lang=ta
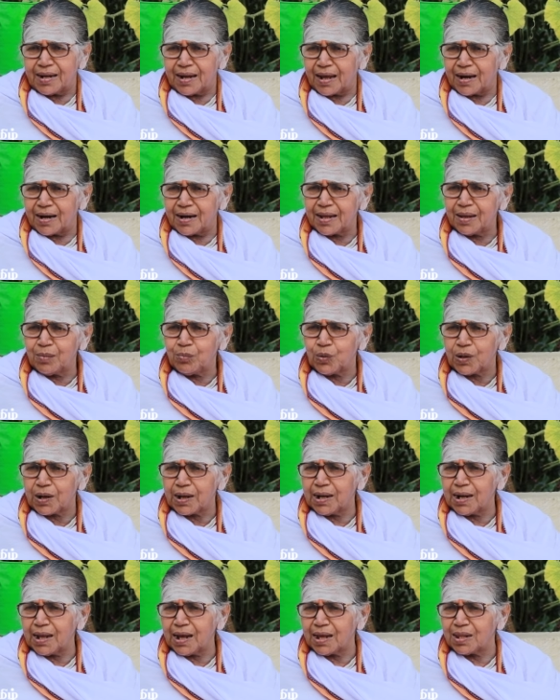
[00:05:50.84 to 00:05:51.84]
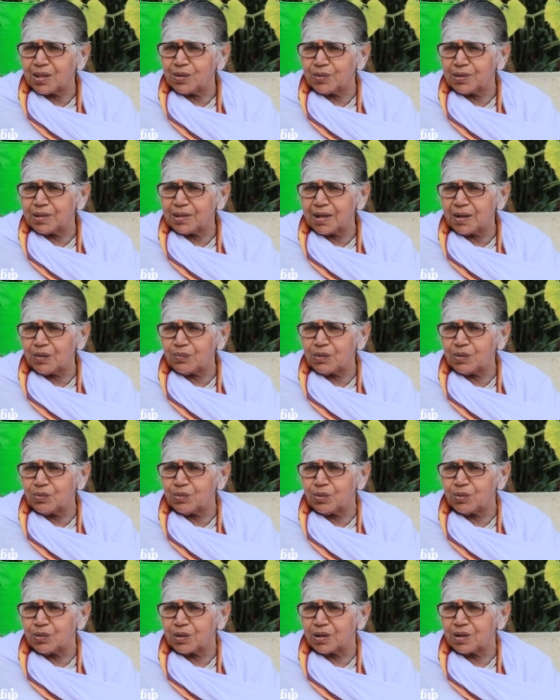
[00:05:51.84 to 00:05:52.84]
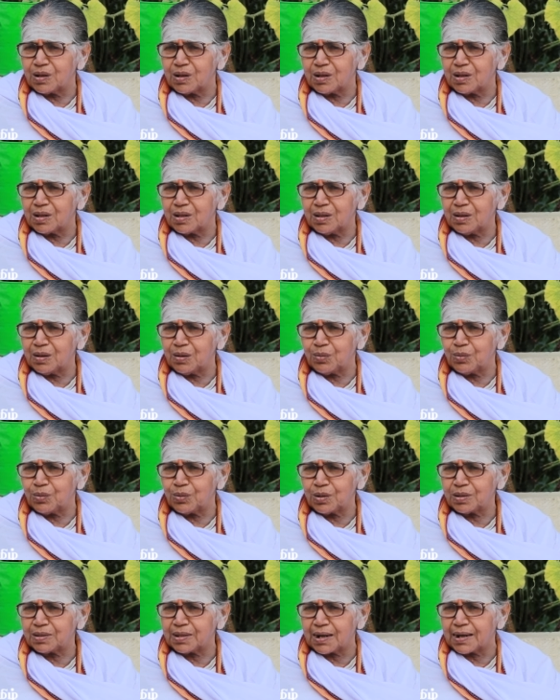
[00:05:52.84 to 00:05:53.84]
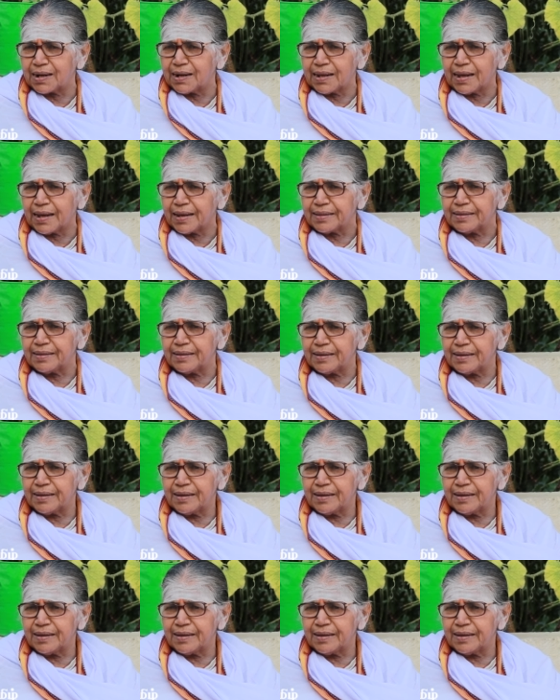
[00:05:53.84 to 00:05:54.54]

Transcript: இந்த நடைமுறையில் அது வந்து அவ்வளோ ஒரு இது உறுத்தல் கிடையாது